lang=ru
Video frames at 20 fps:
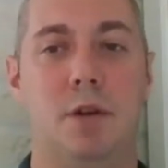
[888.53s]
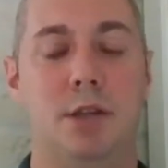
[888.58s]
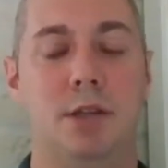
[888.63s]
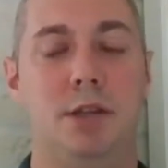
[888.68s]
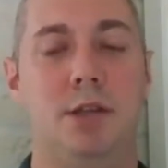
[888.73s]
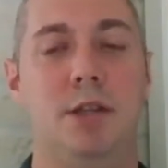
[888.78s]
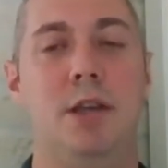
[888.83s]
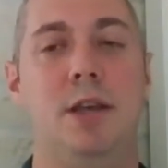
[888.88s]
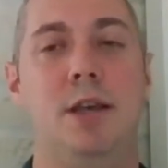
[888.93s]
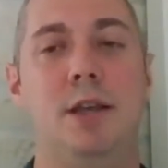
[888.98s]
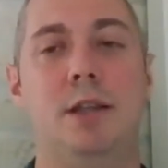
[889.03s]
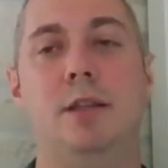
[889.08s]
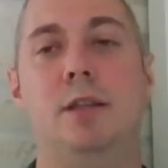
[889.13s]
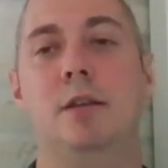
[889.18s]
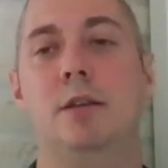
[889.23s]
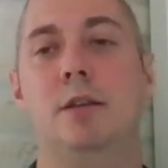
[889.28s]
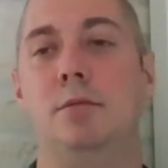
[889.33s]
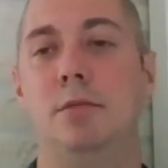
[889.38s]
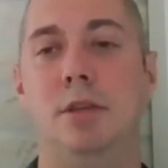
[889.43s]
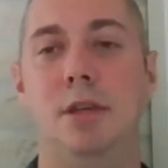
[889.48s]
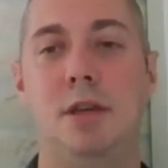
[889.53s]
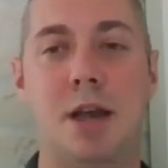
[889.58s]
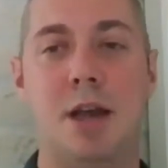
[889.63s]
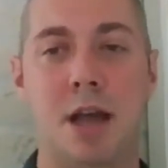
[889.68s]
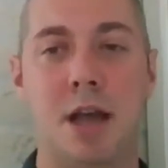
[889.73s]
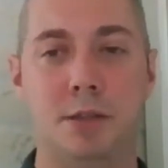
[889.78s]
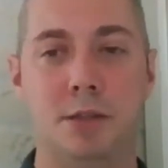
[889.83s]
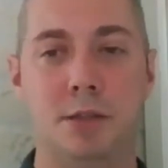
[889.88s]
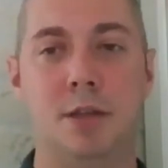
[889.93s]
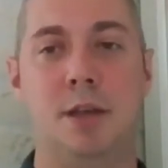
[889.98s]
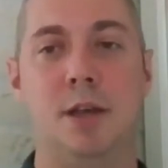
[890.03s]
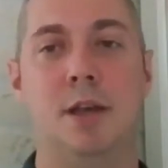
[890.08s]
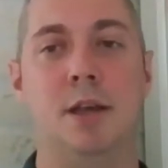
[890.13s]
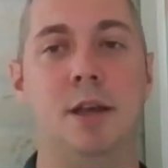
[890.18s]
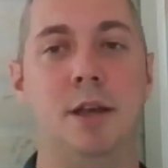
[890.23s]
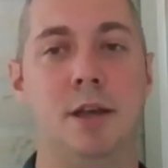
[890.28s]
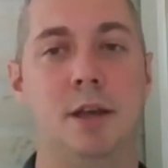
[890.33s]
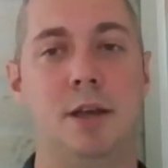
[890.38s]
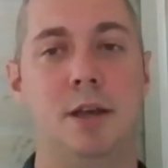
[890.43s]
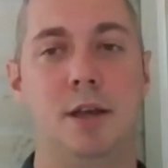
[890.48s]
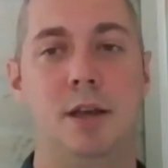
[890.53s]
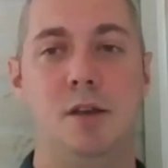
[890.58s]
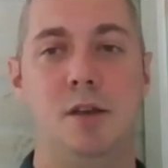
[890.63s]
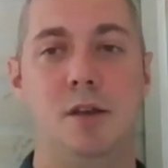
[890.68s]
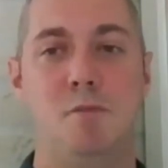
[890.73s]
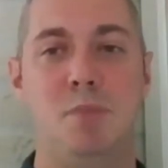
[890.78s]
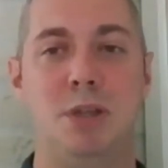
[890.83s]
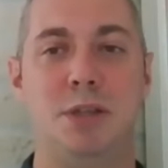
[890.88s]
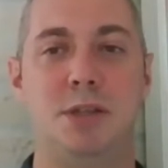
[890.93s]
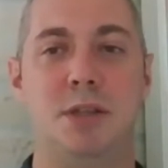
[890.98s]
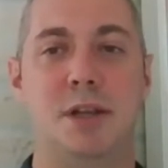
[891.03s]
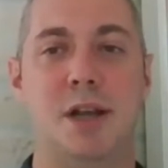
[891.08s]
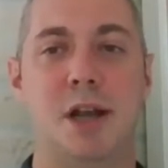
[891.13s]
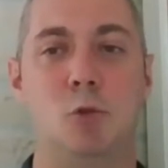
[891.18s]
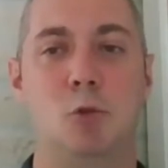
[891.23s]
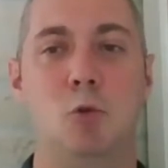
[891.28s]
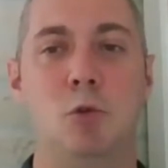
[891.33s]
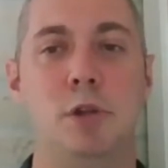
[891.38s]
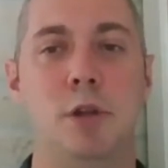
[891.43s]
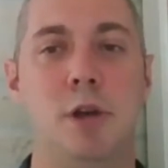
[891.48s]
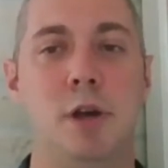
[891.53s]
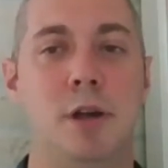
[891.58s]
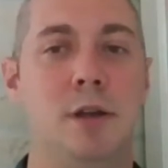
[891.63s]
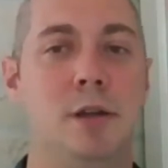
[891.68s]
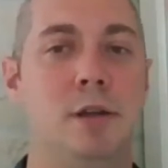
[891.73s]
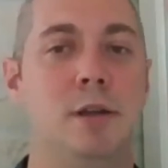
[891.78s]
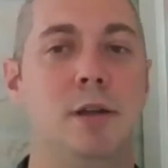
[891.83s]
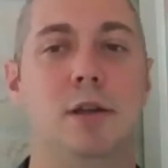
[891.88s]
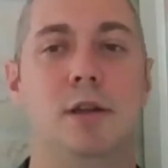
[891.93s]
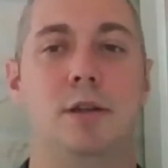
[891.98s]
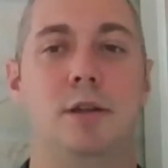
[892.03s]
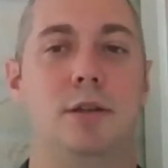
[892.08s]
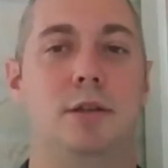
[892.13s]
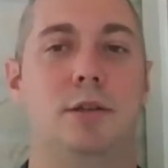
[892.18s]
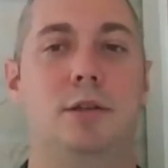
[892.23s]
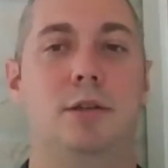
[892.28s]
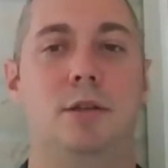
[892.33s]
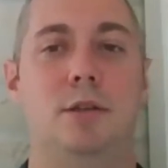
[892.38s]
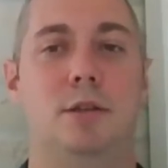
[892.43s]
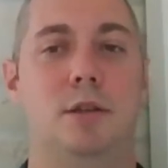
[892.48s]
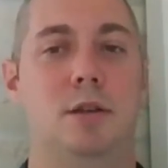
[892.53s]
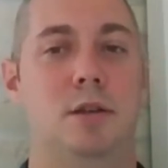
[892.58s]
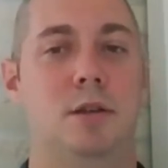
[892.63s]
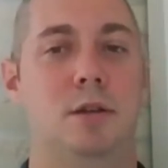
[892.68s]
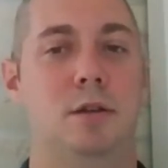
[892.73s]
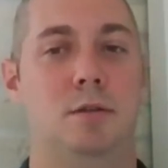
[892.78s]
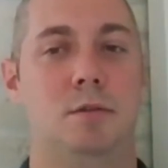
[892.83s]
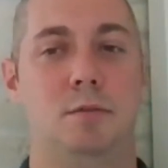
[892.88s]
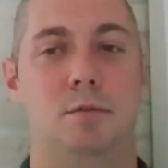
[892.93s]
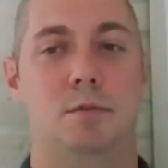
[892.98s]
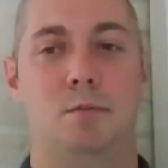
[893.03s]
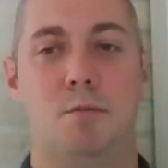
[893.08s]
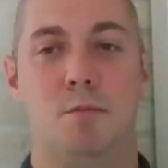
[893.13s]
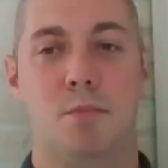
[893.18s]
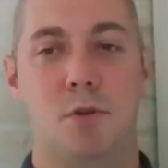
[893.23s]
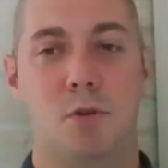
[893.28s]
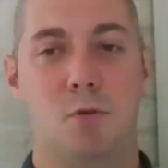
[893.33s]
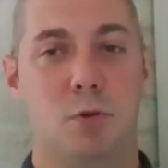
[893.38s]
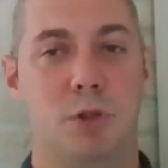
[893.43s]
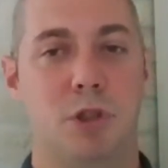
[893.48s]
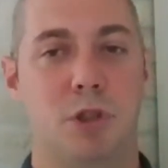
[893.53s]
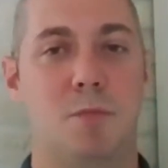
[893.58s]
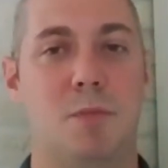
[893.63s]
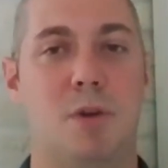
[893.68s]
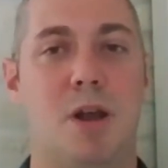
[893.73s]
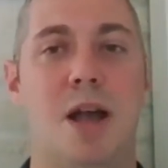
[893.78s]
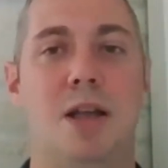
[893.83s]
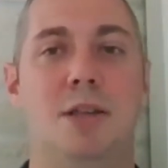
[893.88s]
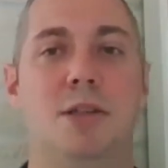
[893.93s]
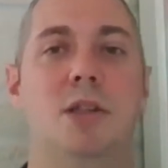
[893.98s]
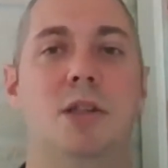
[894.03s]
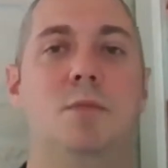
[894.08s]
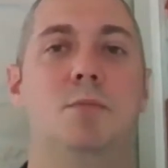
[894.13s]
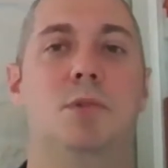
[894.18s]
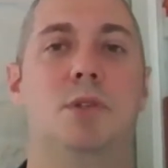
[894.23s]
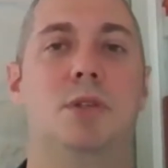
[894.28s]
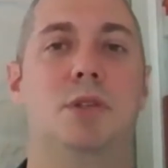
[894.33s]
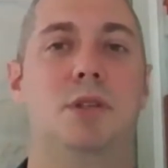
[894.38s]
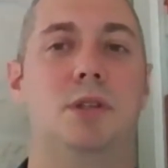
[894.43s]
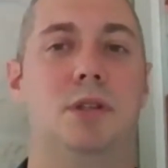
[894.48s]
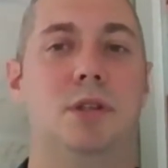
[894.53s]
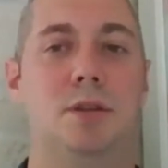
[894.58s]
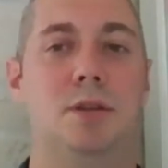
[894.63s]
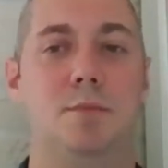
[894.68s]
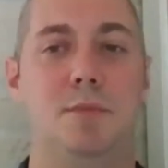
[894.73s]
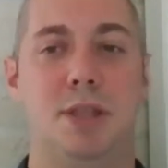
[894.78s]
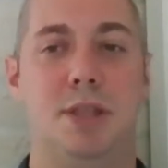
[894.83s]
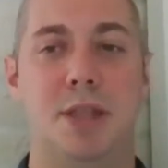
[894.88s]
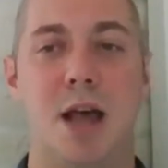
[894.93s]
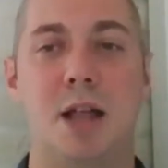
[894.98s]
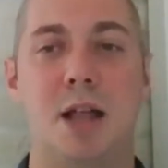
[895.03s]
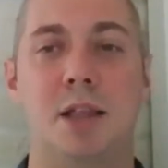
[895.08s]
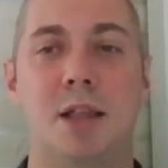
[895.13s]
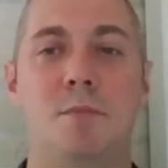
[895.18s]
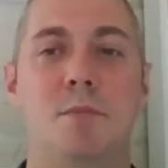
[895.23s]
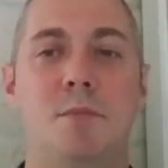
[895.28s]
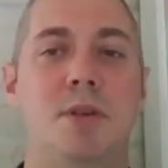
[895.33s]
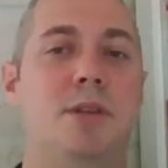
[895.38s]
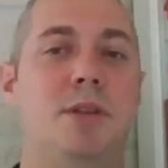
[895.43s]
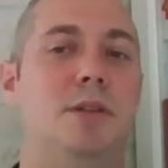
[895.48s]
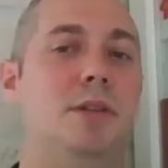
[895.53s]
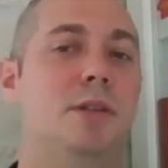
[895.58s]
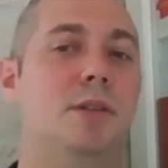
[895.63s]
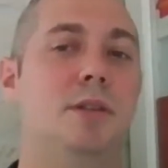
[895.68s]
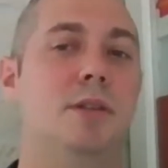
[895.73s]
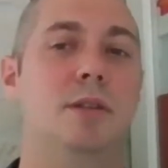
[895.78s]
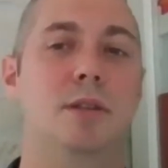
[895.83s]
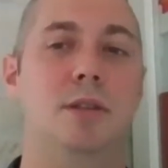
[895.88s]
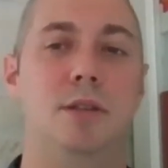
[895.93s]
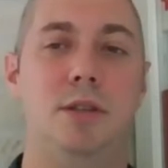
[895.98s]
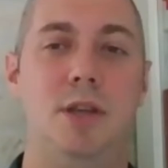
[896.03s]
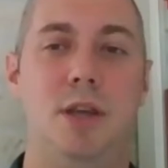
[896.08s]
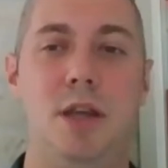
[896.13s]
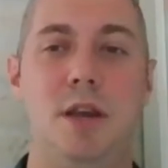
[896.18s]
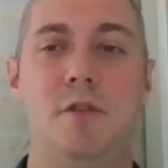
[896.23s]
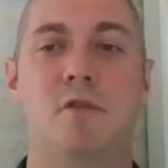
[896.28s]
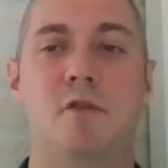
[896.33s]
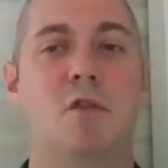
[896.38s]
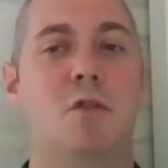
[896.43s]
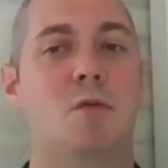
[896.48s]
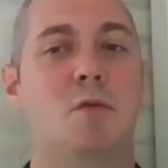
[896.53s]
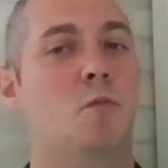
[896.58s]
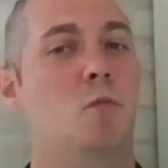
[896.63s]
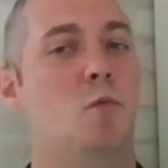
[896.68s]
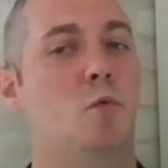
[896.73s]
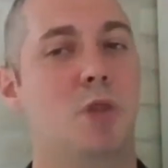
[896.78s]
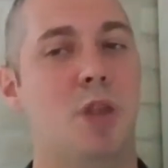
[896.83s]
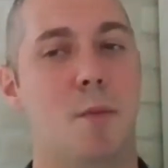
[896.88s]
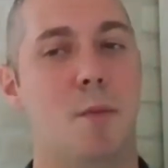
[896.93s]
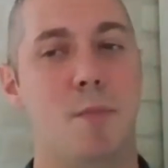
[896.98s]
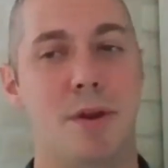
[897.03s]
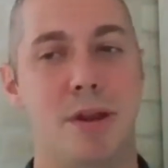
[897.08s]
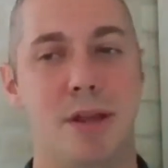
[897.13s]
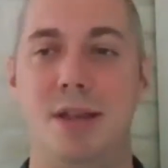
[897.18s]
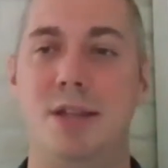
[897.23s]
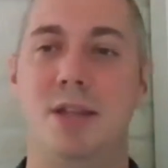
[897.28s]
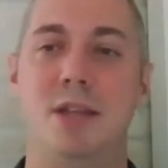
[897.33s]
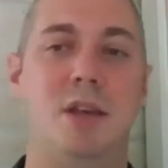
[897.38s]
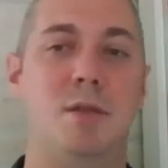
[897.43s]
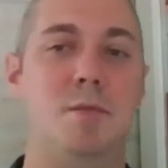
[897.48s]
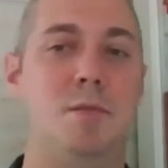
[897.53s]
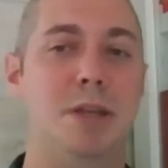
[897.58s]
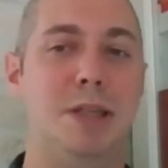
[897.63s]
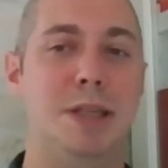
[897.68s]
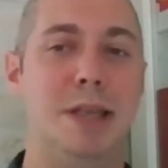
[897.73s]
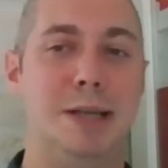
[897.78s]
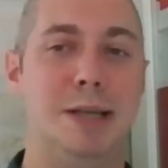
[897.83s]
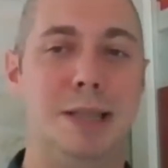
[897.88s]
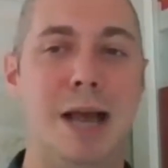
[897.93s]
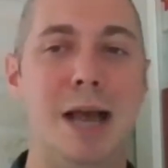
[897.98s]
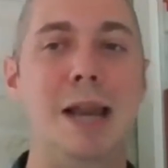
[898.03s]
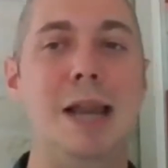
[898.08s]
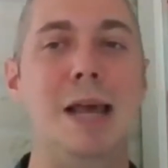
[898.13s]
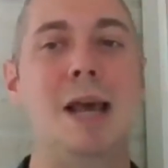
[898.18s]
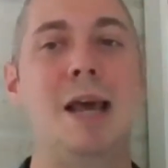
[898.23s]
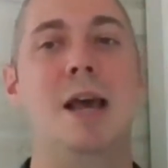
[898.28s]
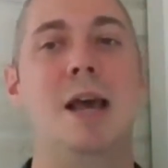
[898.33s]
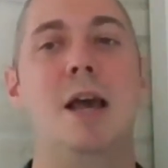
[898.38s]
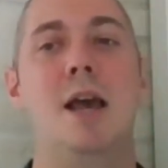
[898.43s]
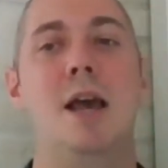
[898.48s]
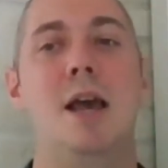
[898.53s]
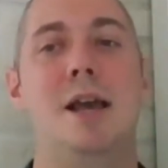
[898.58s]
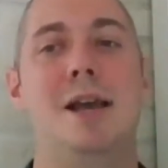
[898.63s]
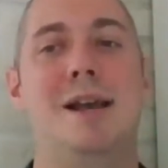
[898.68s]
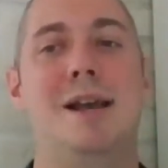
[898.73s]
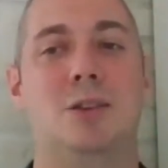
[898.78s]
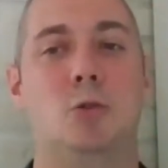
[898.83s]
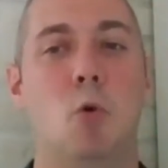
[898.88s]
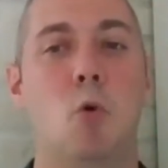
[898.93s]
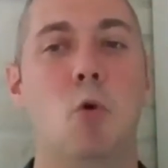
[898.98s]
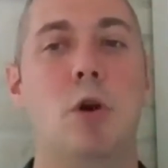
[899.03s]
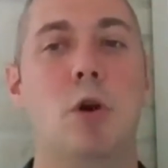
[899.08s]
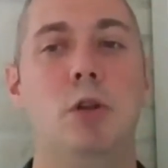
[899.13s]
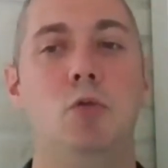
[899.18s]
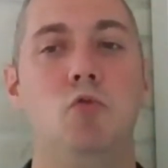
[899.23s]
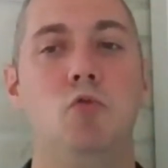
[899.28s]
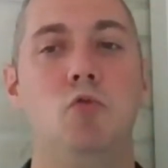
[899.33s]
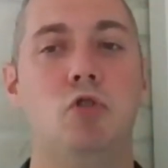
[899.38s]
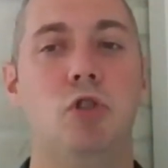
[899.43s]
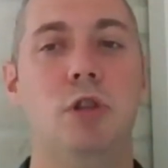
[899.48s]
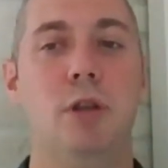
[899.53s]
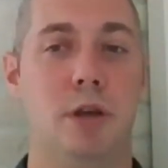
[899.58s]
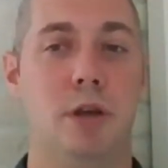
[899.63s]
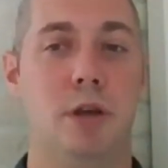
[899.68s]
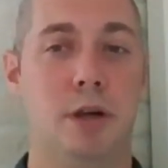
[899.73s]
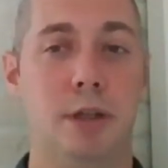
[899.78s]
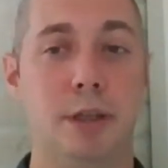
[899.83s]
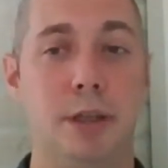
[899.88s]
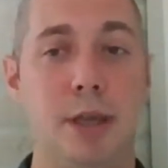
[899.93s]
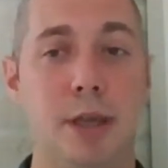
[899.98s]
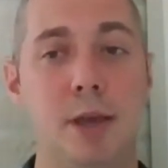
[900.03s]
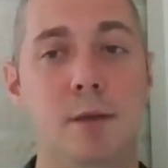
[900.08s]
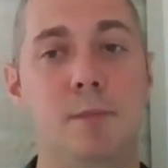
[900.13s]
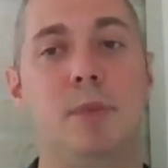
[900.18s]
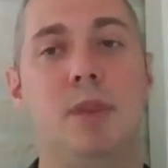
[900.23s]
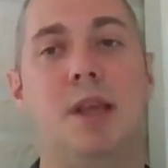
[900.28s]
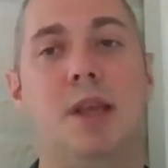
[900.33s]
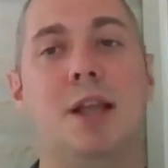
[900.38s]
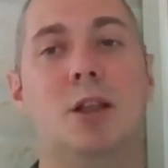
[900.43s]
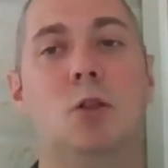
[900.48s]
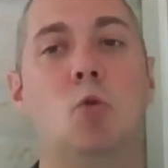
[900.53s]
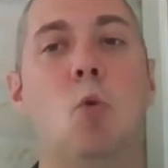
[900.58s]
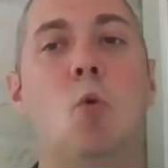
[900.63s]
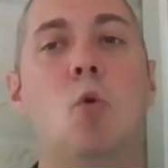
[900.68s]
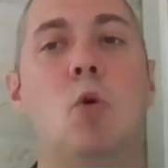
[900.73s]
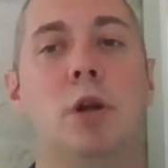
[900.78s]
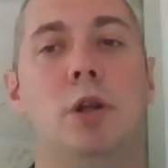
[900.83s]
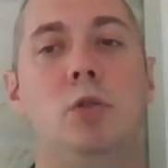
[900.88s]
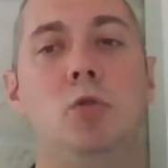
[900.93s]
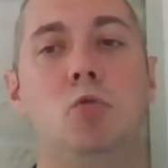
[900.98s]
Россия – это гигантская бензоколодка с э, природным газом, с металлами, с деревом, удобрениями и так далее – которые нужны рынки, которые